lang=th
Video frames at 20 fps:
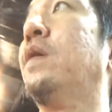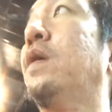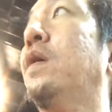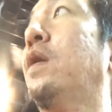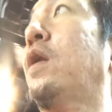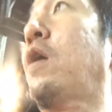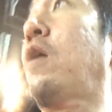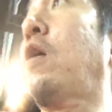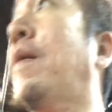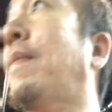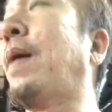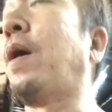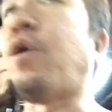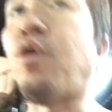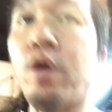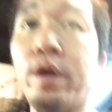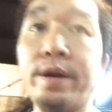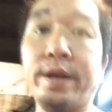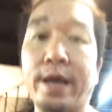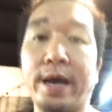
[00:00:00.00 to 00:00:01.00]
แล้วก็บาง
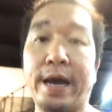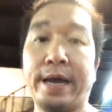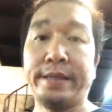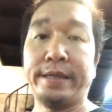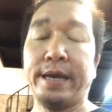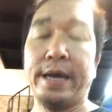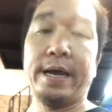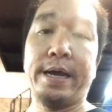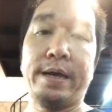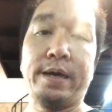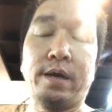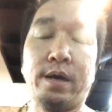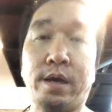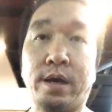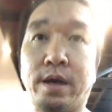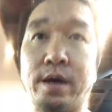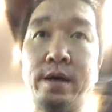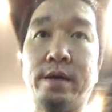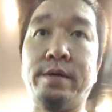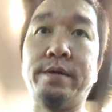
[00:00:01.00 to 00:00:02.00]
คนเนี่ยอาจจะ
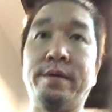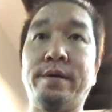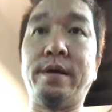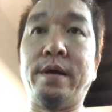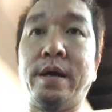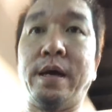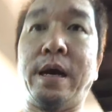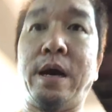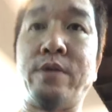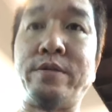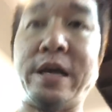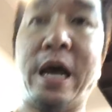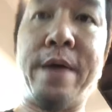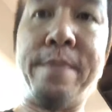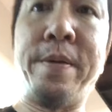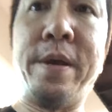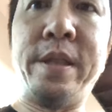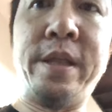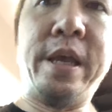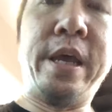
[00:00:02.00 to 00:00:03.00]
เข้าใจ
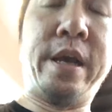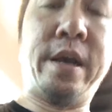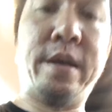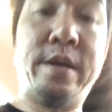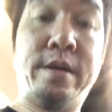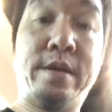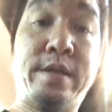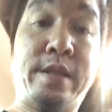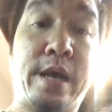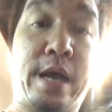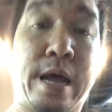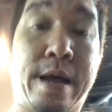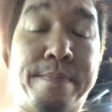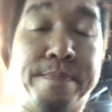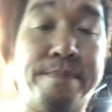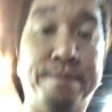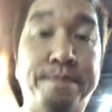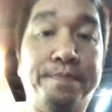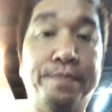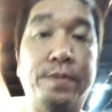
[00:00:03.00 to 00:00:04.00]
ผิดอีกนะครับ
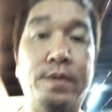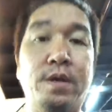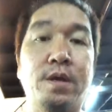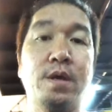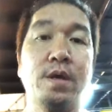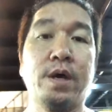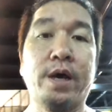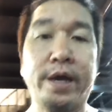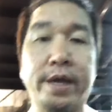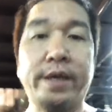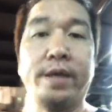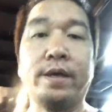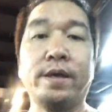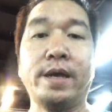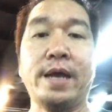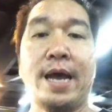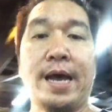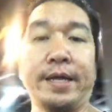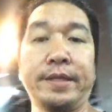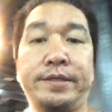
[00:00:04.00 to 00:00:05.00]
เฮ้ย
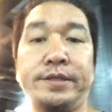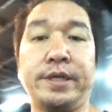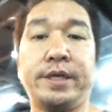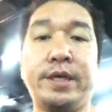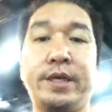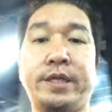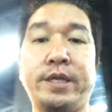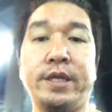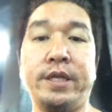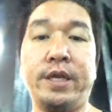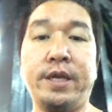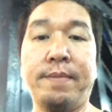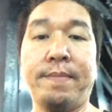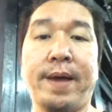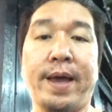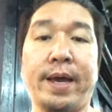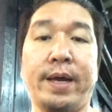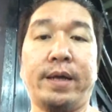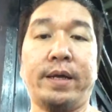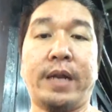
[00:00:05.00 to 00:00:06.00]
งานสีที่นี่
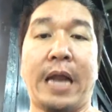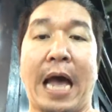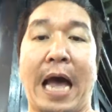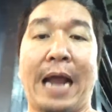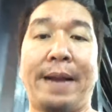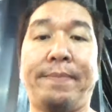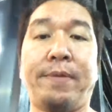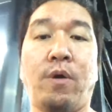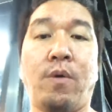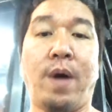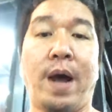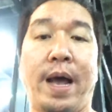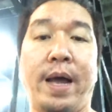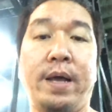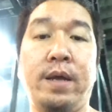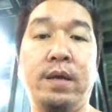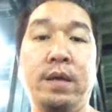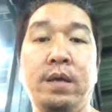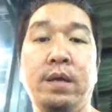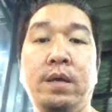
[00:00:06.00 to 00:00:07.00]
แม่งนานปะวะ
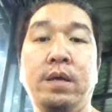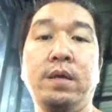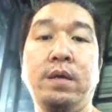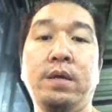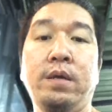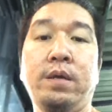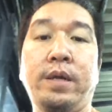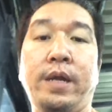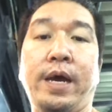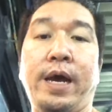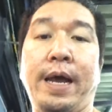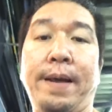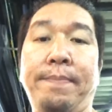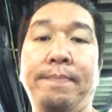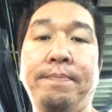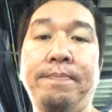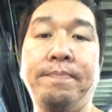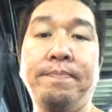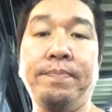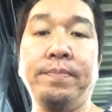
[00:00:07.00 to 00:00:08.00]
นะครับ
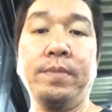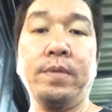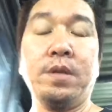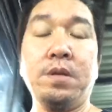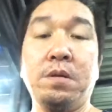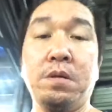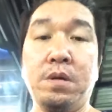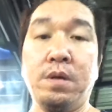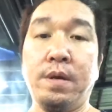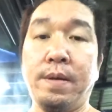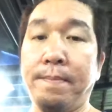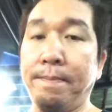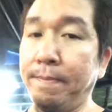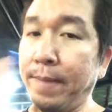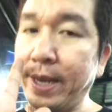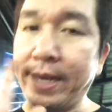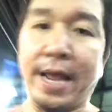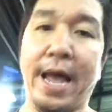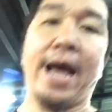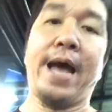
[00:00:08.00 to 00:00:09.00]

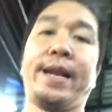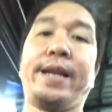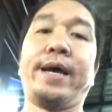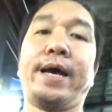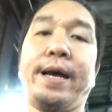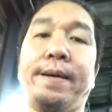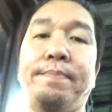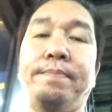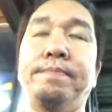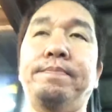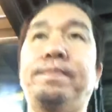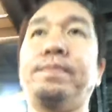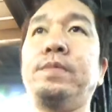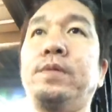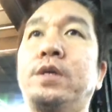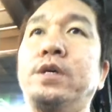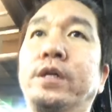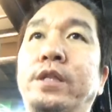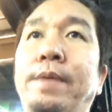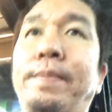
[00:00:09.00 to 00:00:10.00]
ไม่นานนะครับ
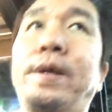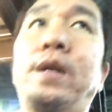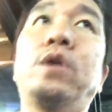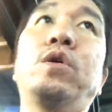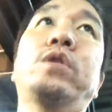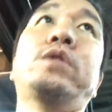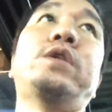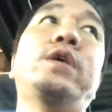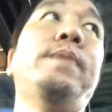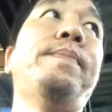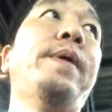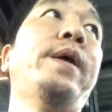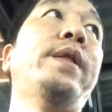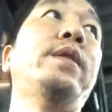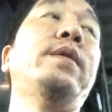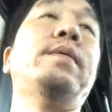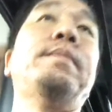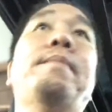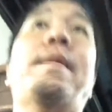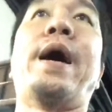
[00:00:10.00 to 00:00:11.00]
คือถ้าเป็นรถที่เป็น
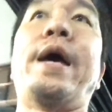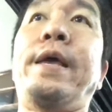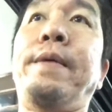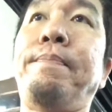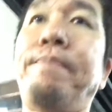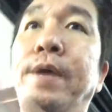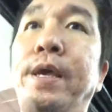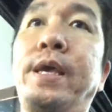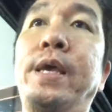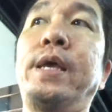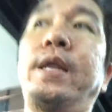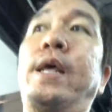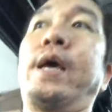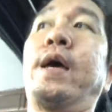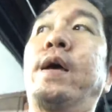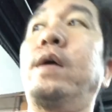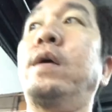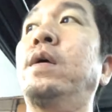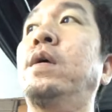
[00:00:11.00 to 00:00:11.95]
ใหม่ปีเนี่ย